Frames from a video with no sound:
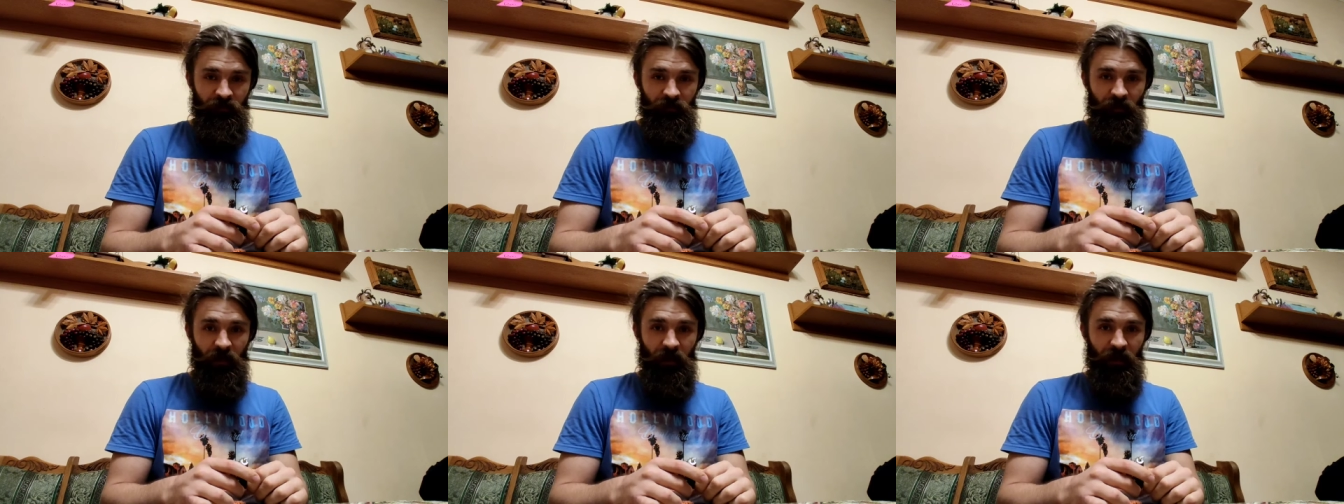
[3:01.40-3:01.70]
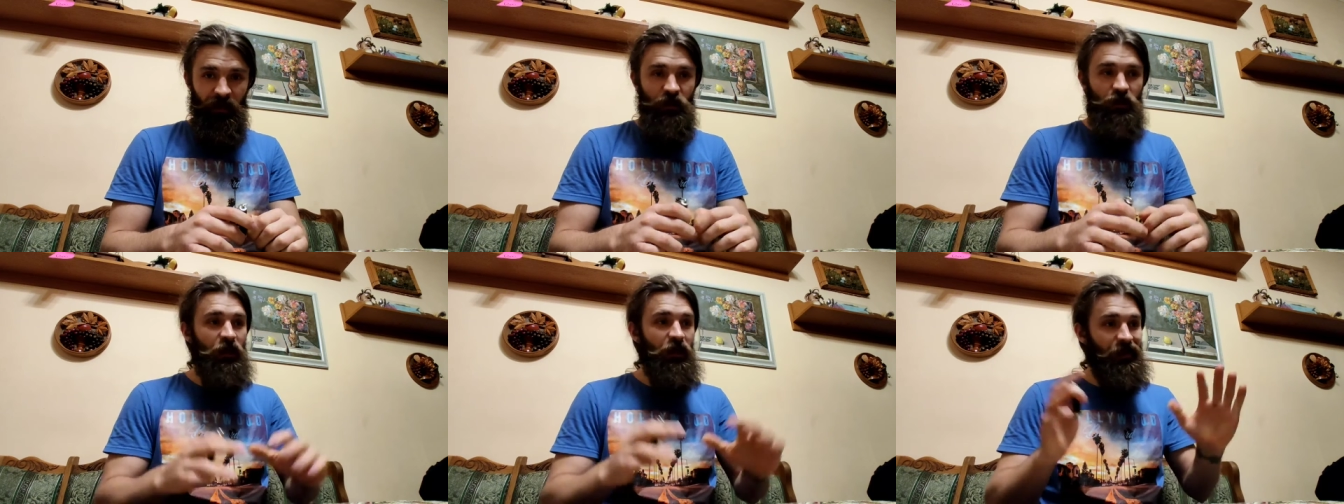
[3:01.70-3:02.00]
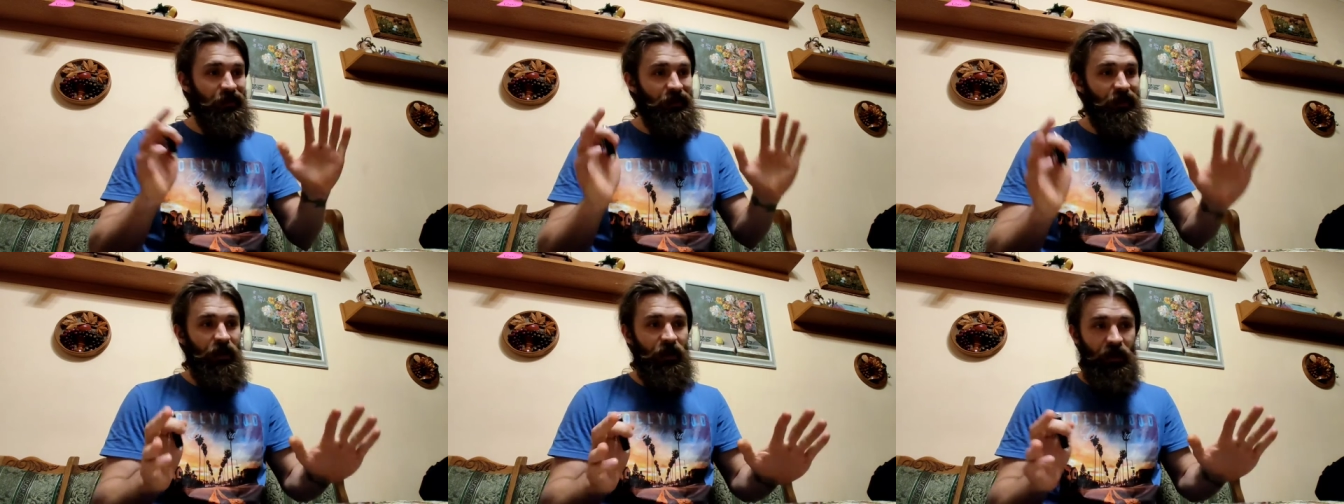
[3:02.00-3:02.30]
Для
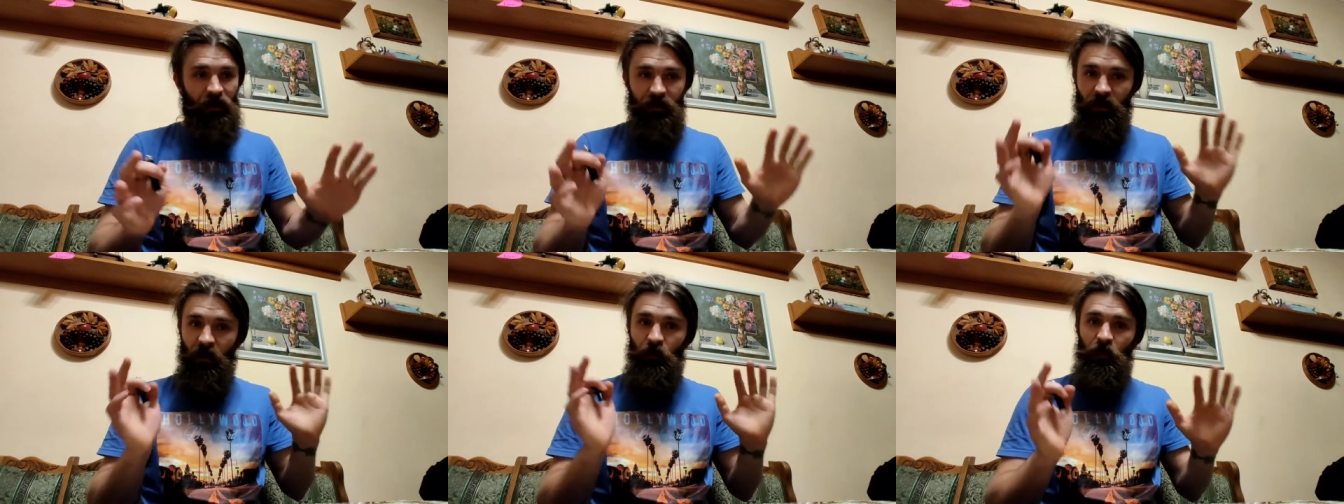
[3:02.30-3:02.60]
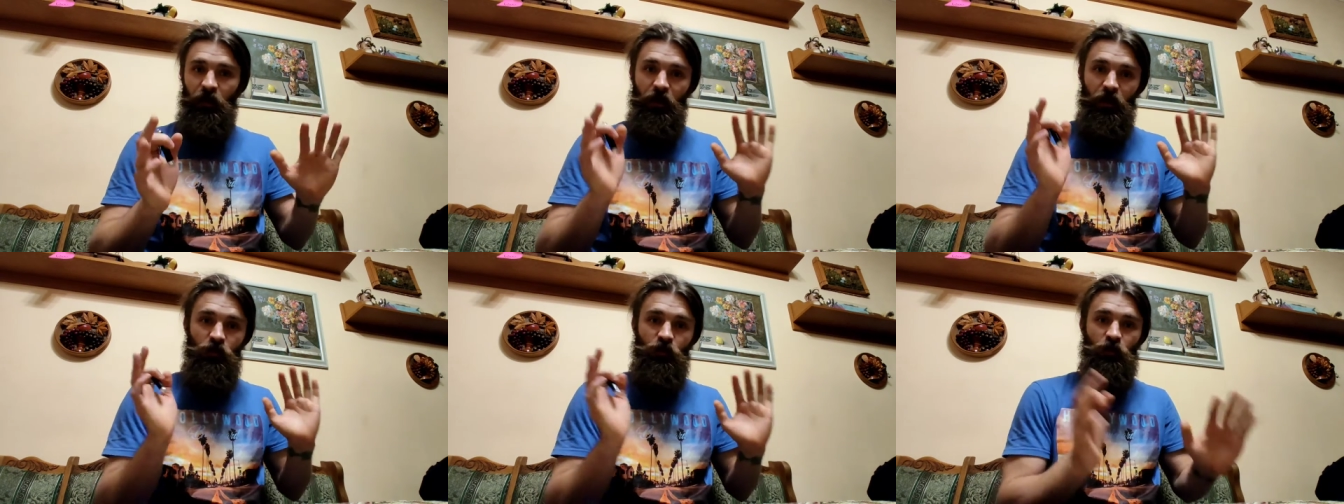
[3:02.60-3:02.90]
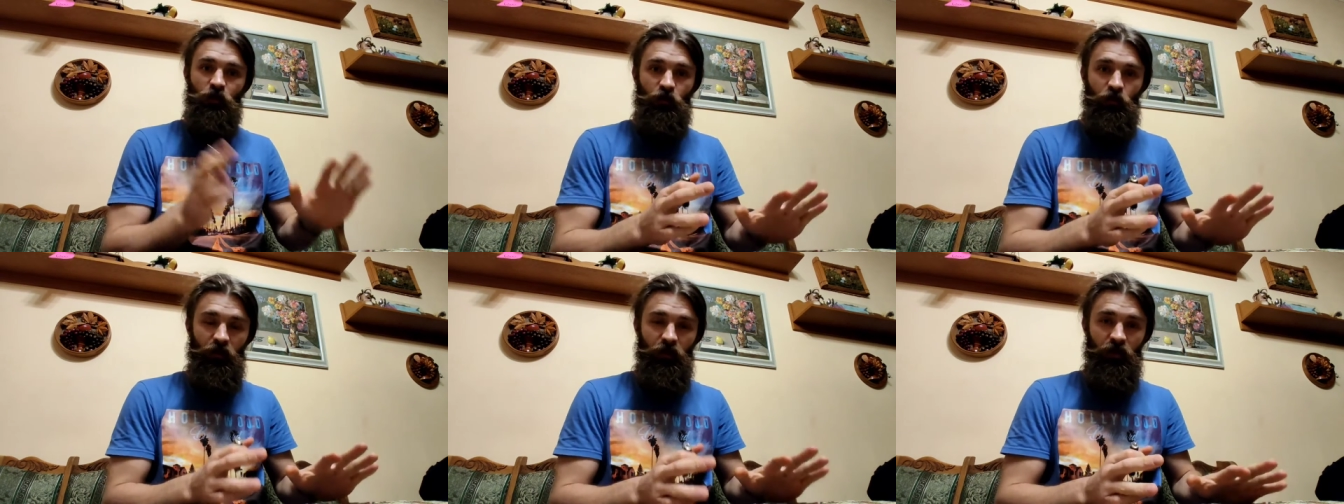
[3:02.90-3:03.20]
начала так хотя бы реже
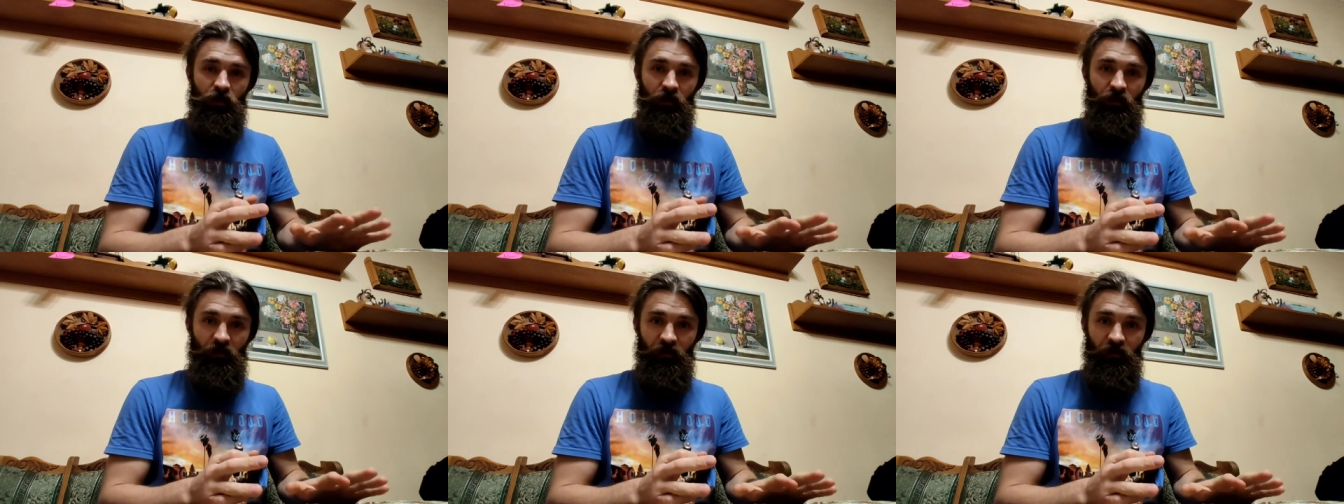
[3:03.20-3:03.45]
думать.